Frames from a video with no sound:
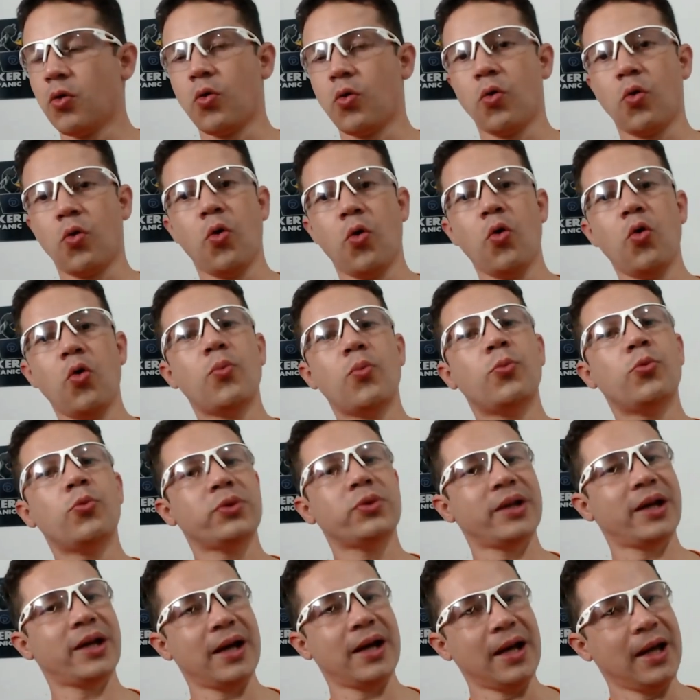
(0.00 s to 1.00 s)
Como
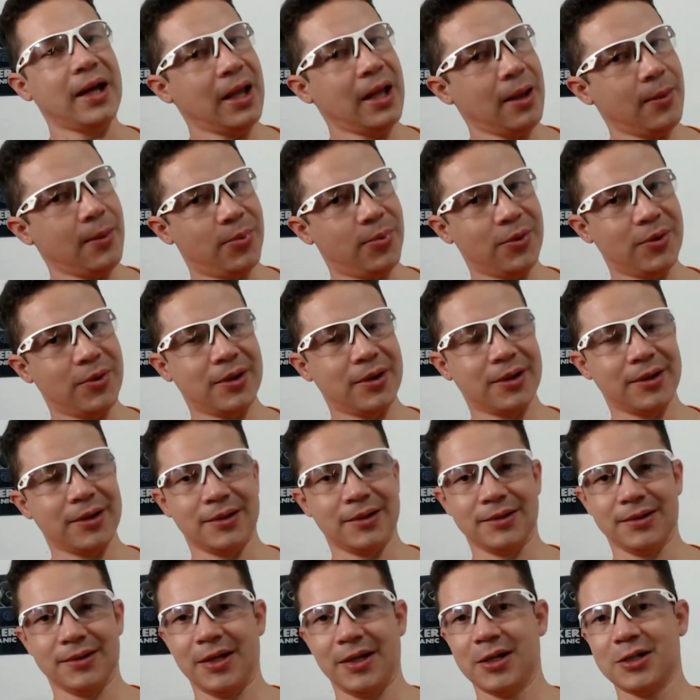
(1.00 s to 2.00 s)
na época
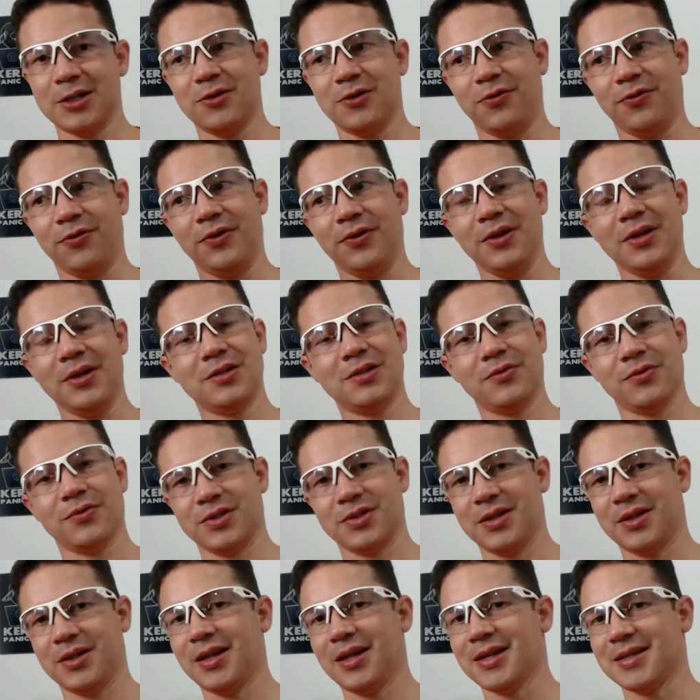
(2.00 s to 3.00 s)
era difícil
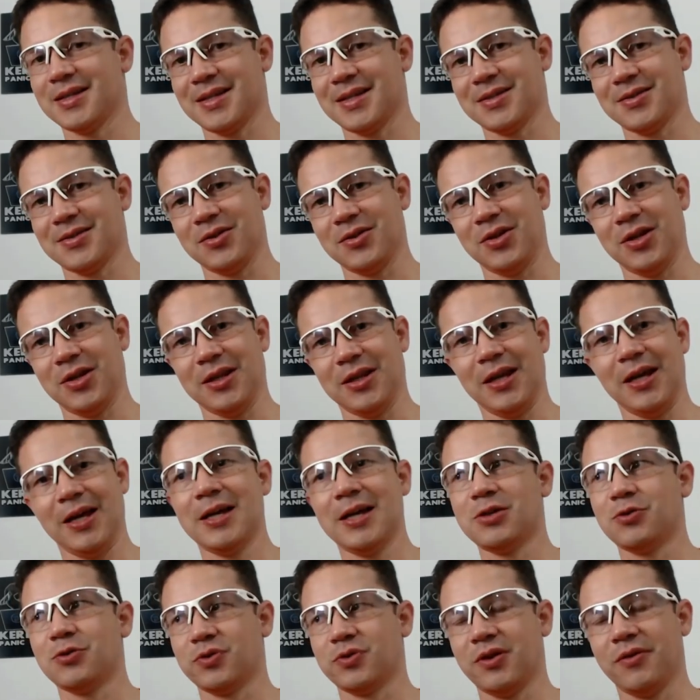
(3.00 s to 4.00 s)
você ter acesso à
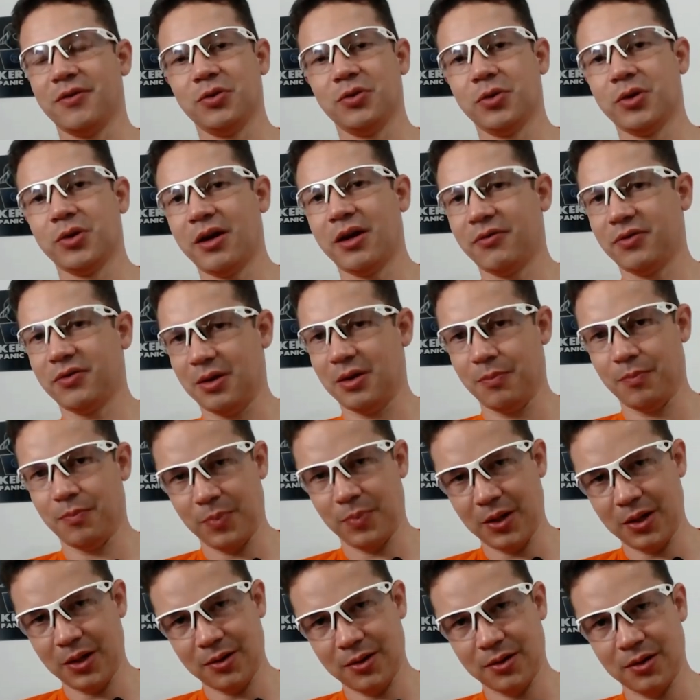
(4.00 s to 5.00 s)
internet, um servidor
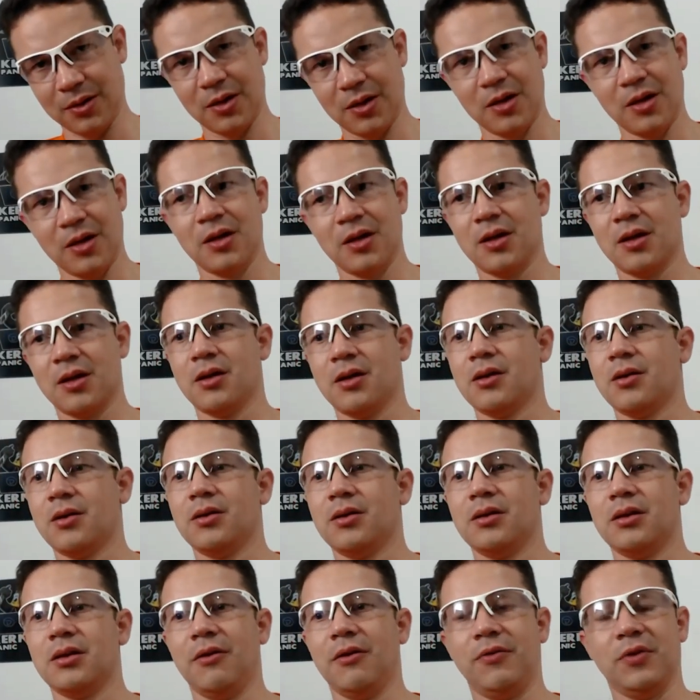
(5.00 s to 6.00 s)
FTP,
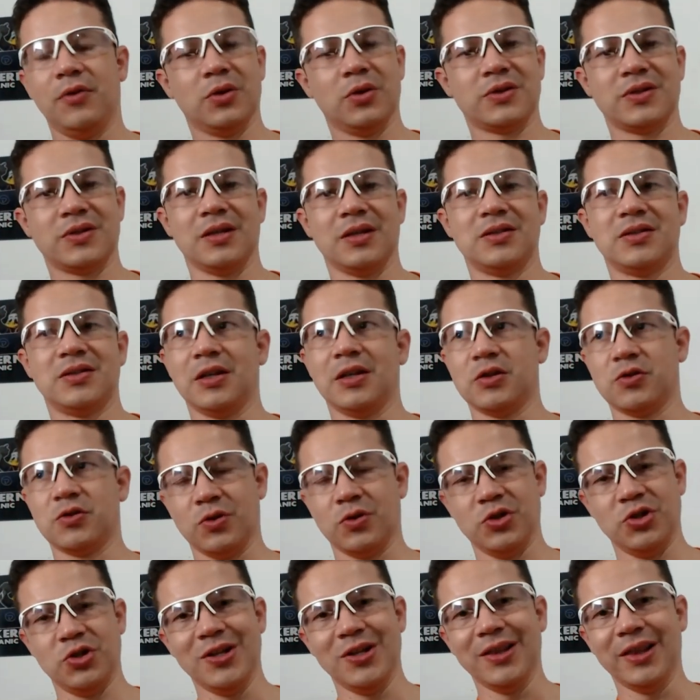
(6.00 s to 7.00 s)
devido às
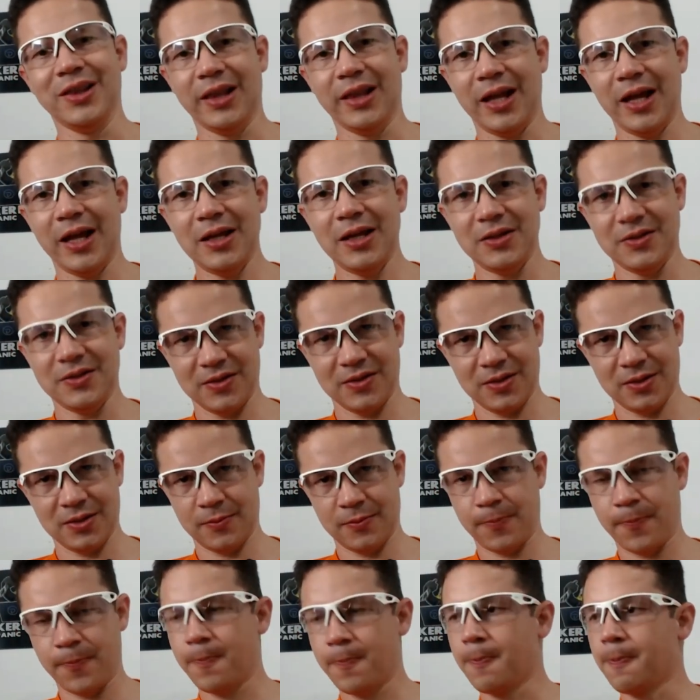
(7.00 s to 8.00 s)
restrições de leis,
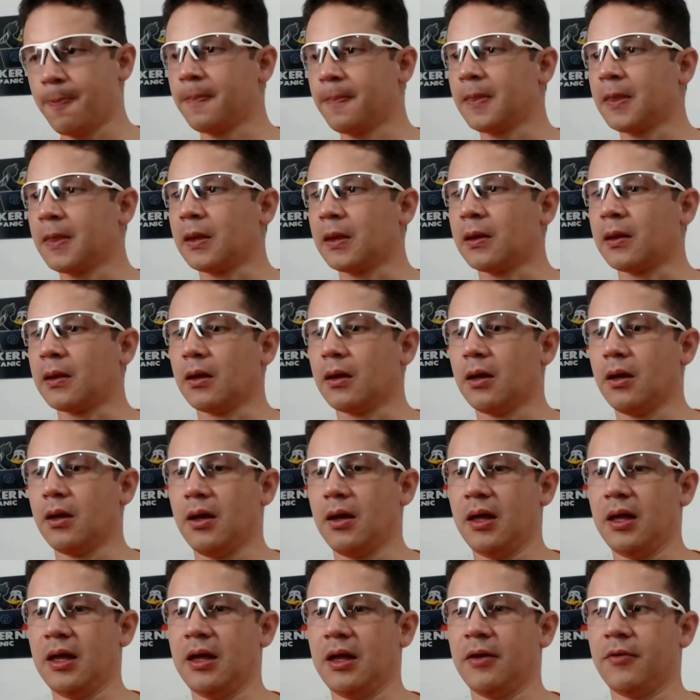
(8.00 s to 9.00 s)

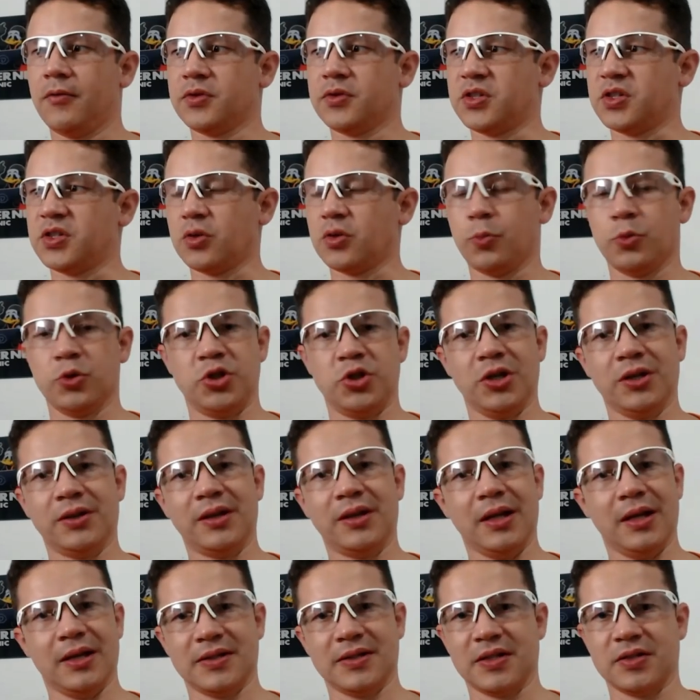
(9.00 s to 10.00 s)
é, você só podia
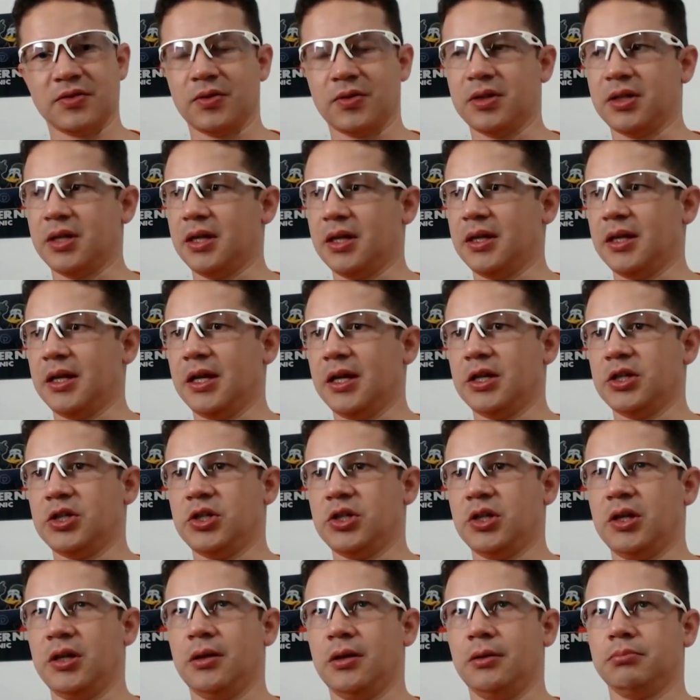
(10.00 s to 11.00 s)
ter acesso à
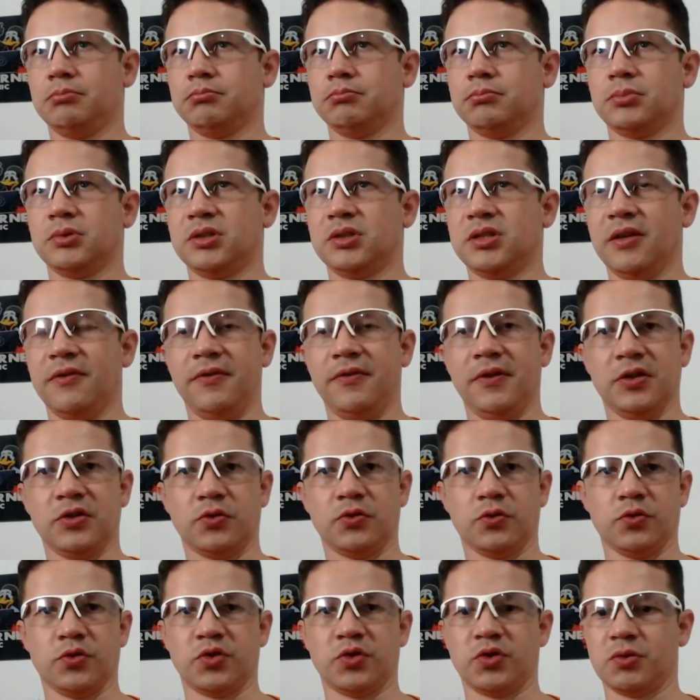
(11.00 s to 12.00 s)
internet
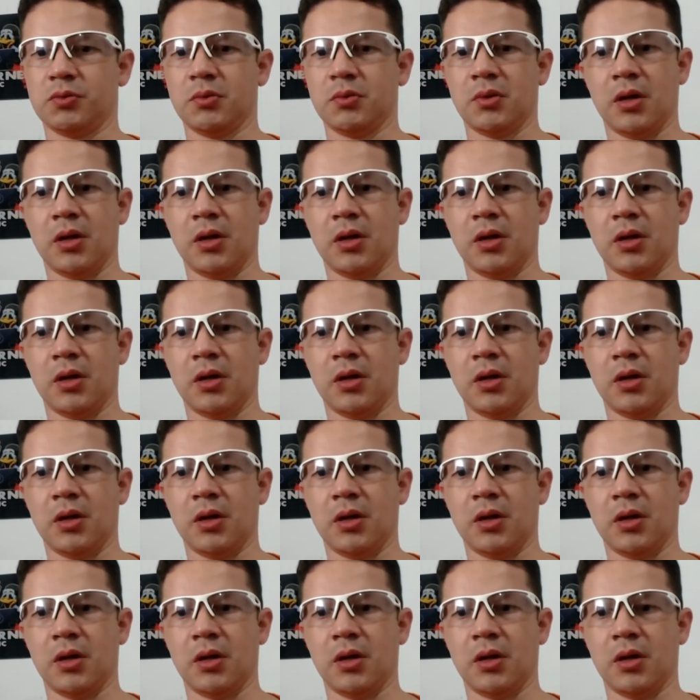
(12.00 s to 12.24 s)
serviços